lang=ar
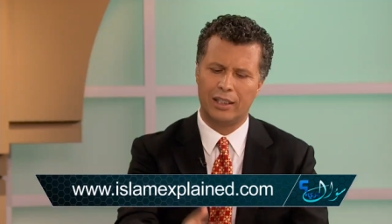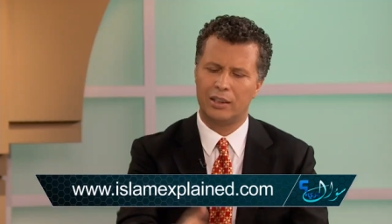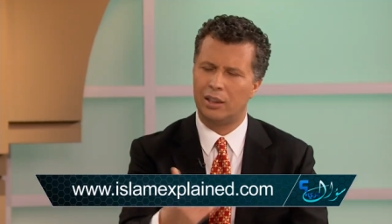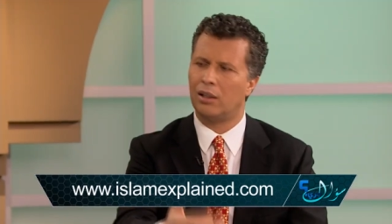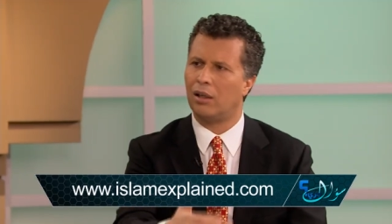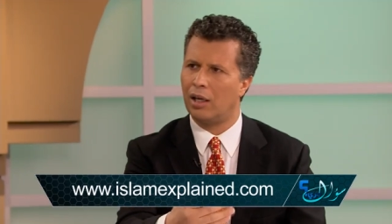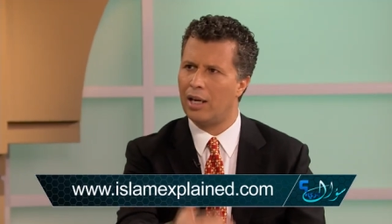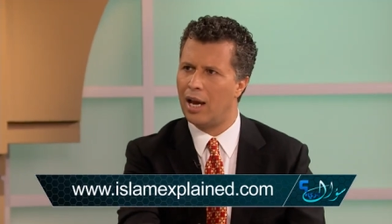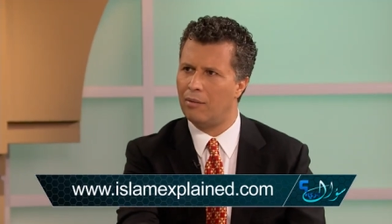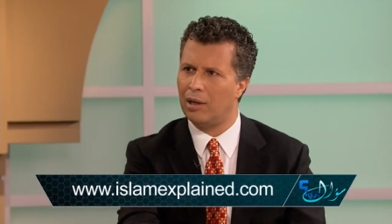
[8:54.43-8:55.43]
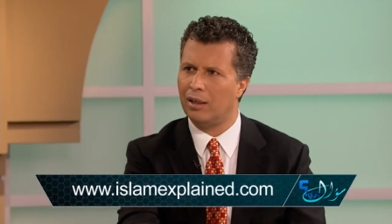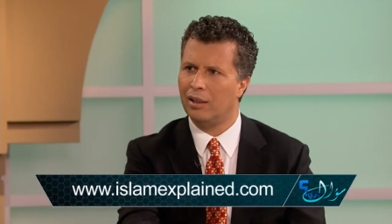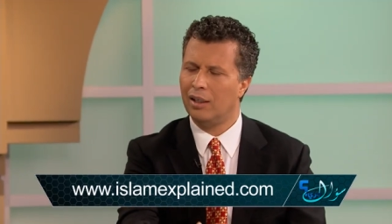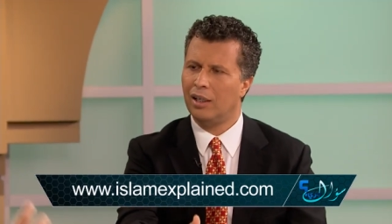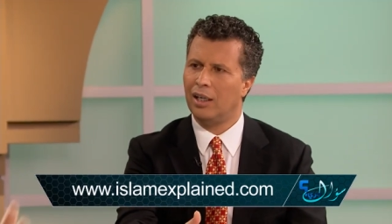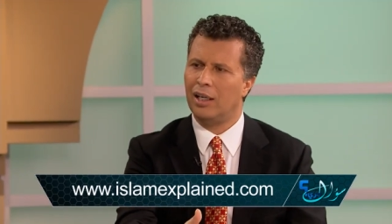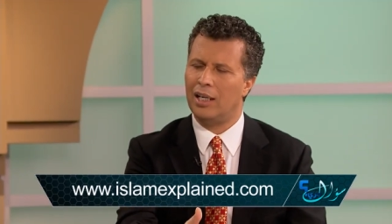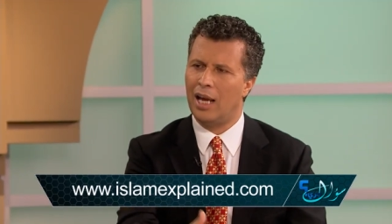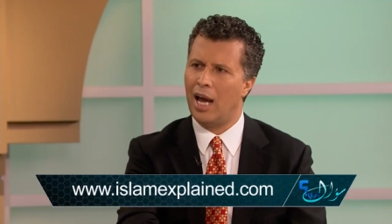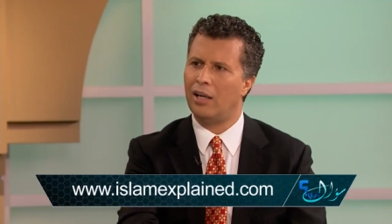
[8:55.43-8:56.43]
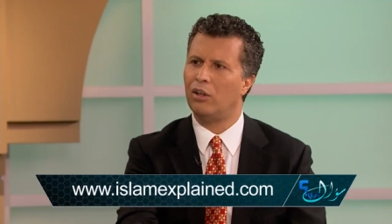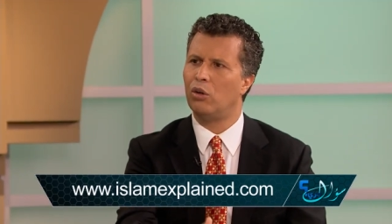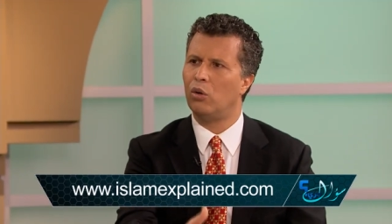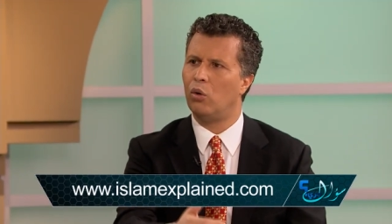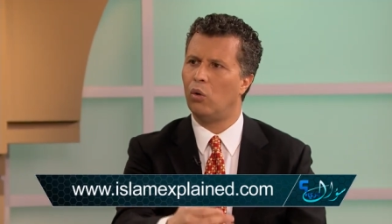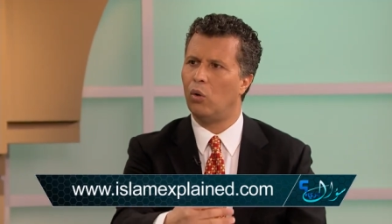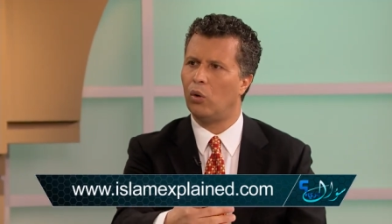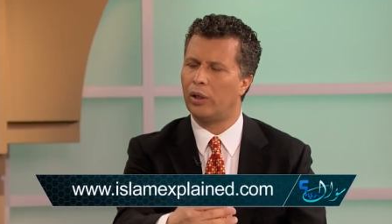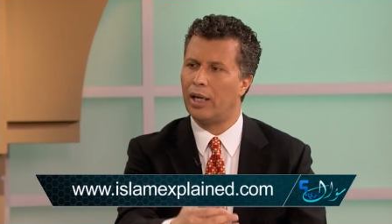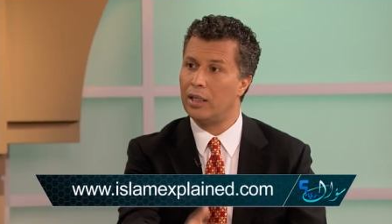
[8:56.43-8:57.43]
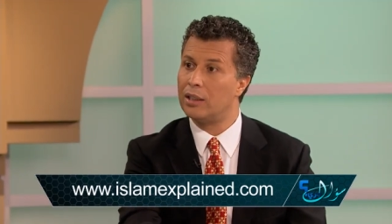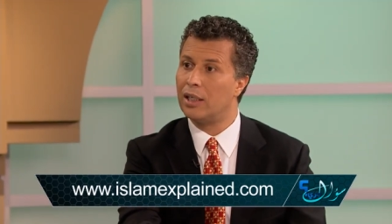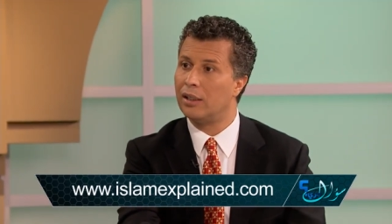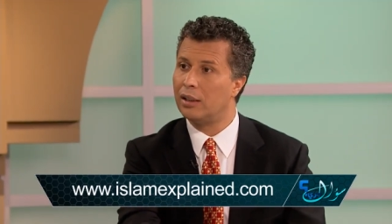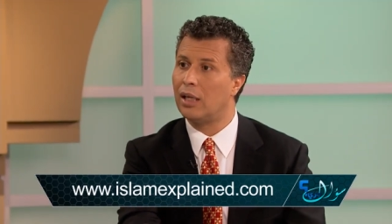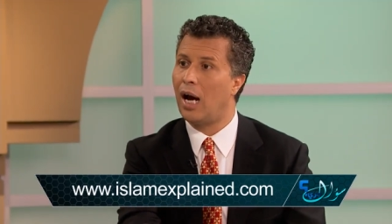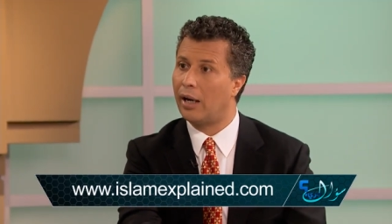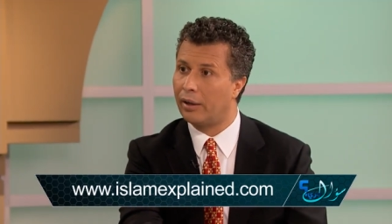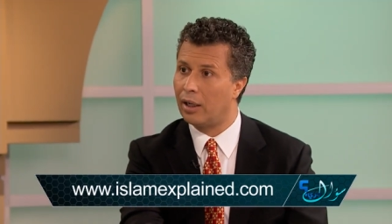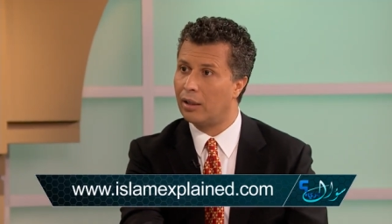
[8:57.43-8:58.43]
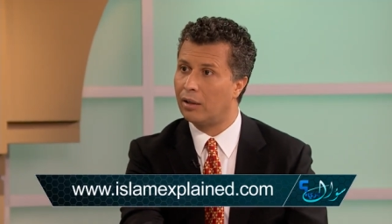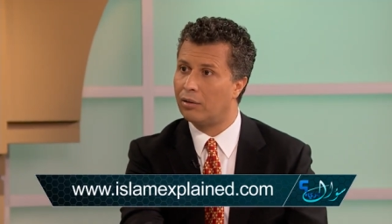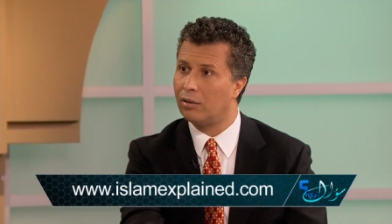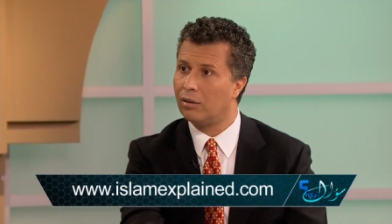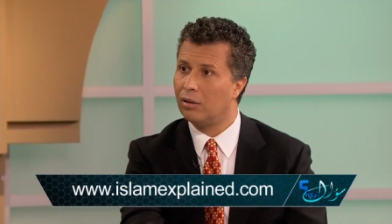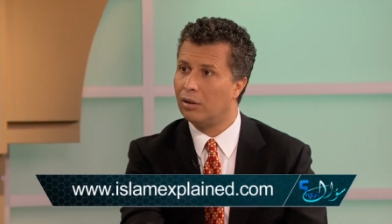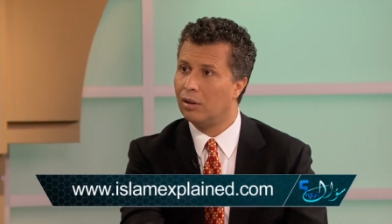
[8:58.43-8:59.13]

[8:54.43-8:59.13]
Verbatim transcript: كنيسه القيامه كنيسه القيامه لانه الكنيسه دي تعرضت